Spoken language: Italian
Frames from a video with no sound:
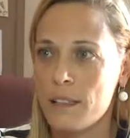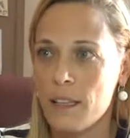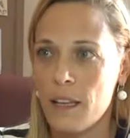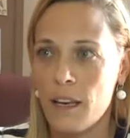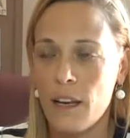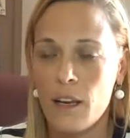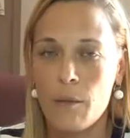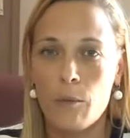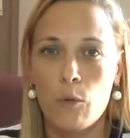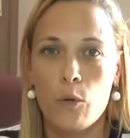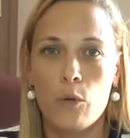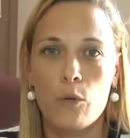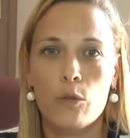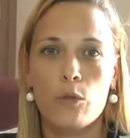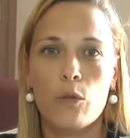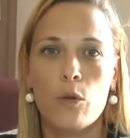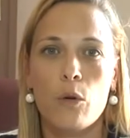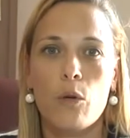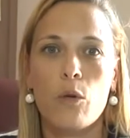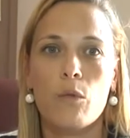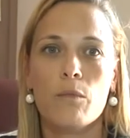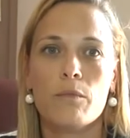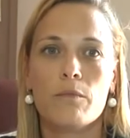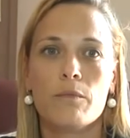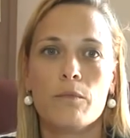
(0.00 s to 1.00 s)

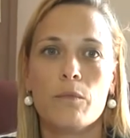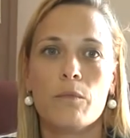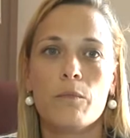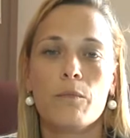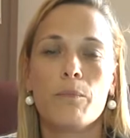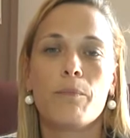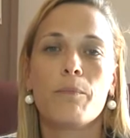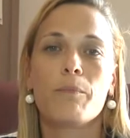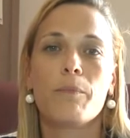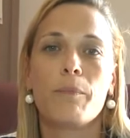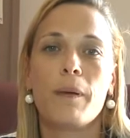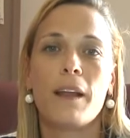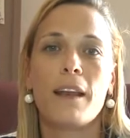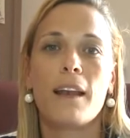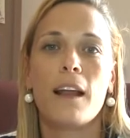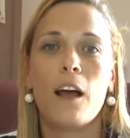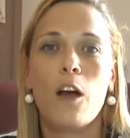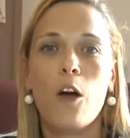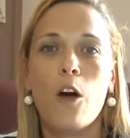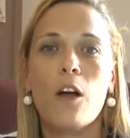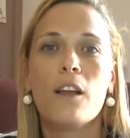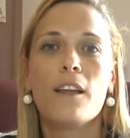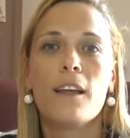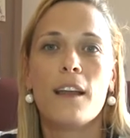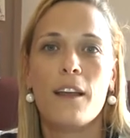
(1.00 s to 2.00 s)
terremoto mh, mm, per
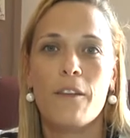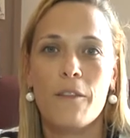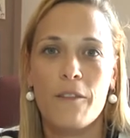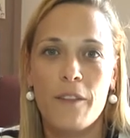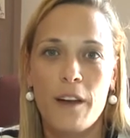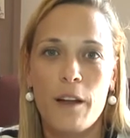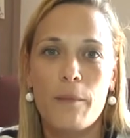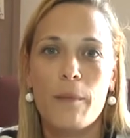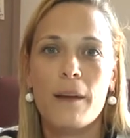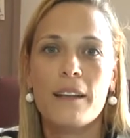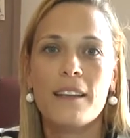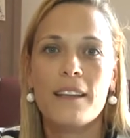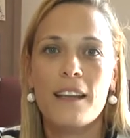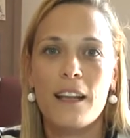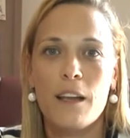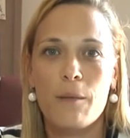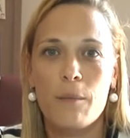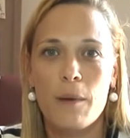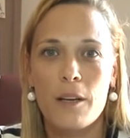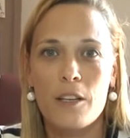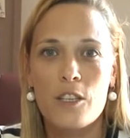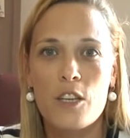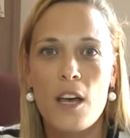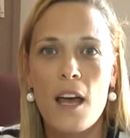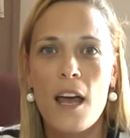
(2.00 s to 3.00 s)
raccogliere veramente le
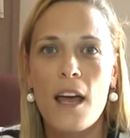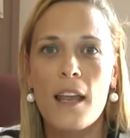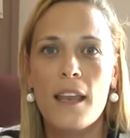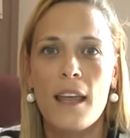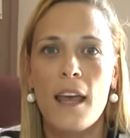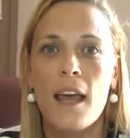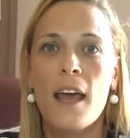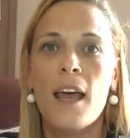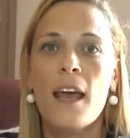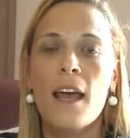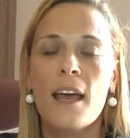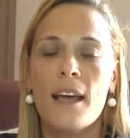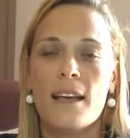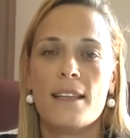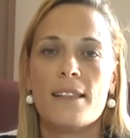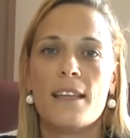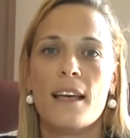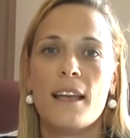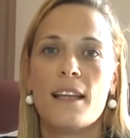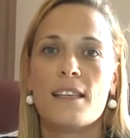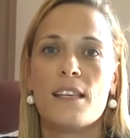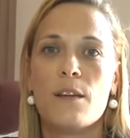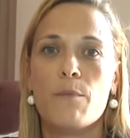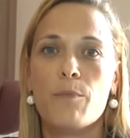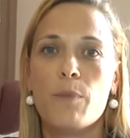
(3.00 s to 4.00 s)
macerie e
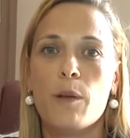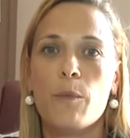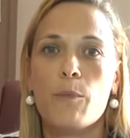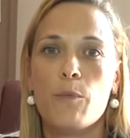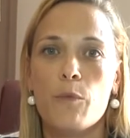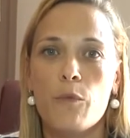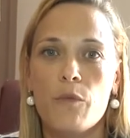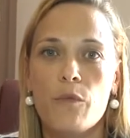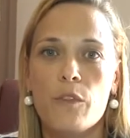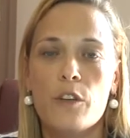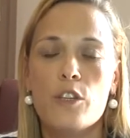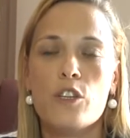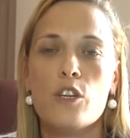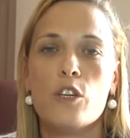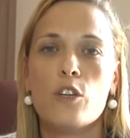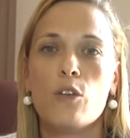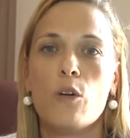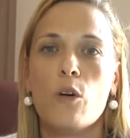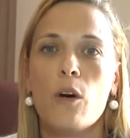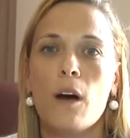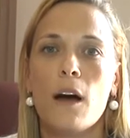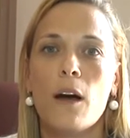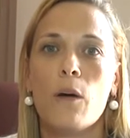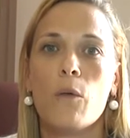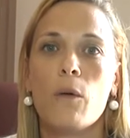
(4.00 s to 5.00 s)
stare sempre più
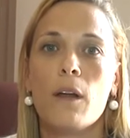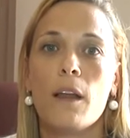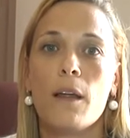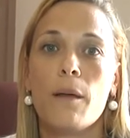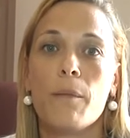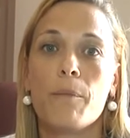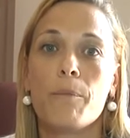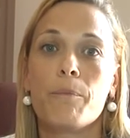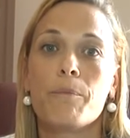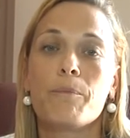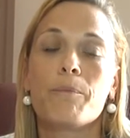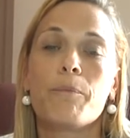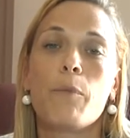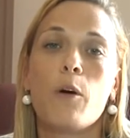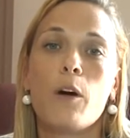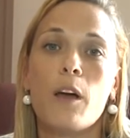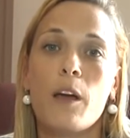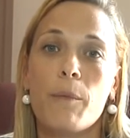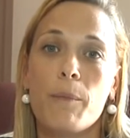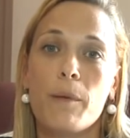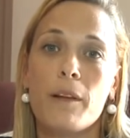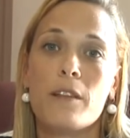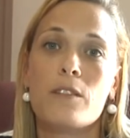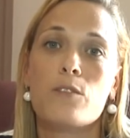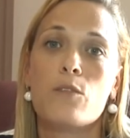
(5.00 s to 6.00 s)
vicino a quelle
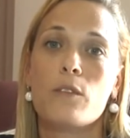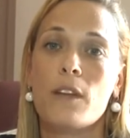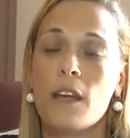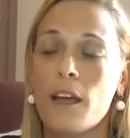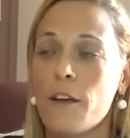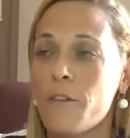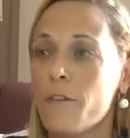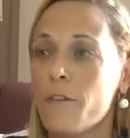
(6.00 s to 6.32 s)
poche persone che